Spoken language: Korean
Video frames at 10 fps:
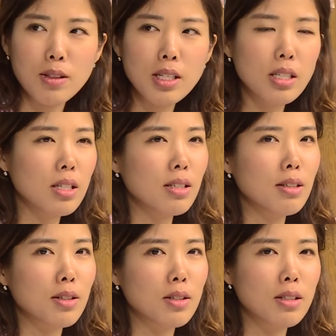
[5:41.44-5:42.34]

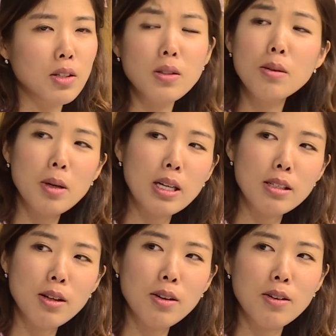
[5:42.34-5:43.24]
사실은 그 서점에
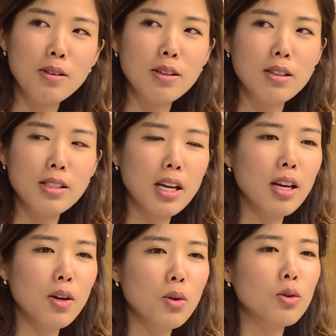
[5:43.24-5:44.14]
가서 네.
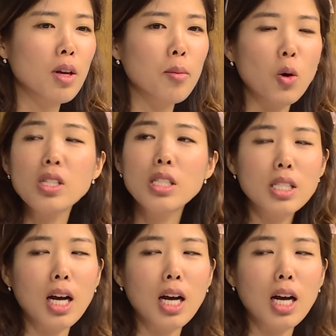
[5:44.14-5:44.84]
새롭게 멋있는